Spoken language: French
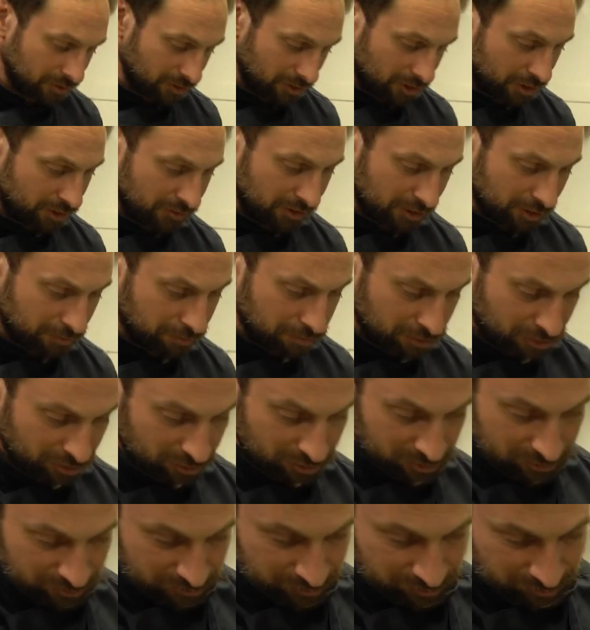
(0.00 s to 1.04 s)
on la peau,
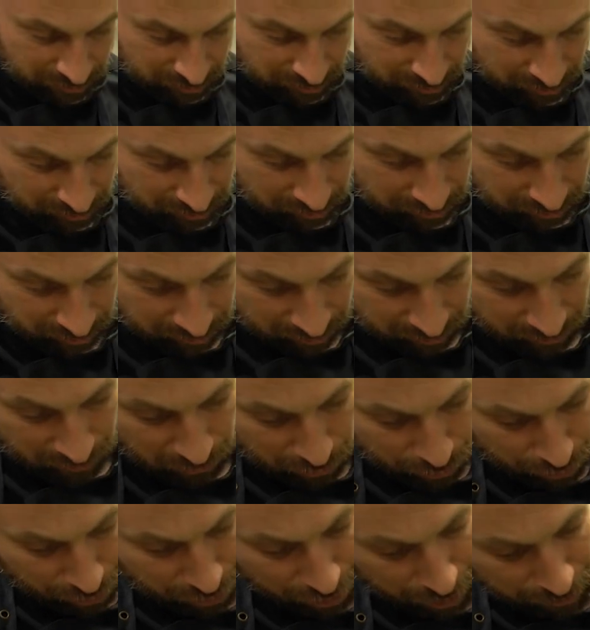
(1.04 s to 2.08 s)
tout
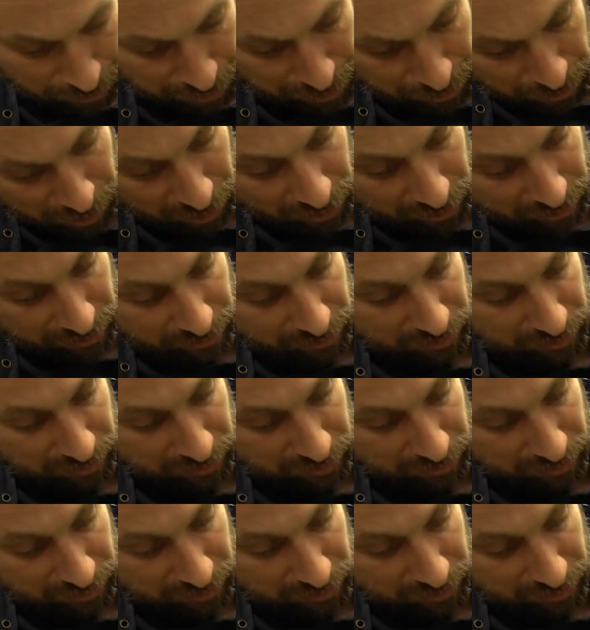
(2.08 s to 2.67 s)
simplement.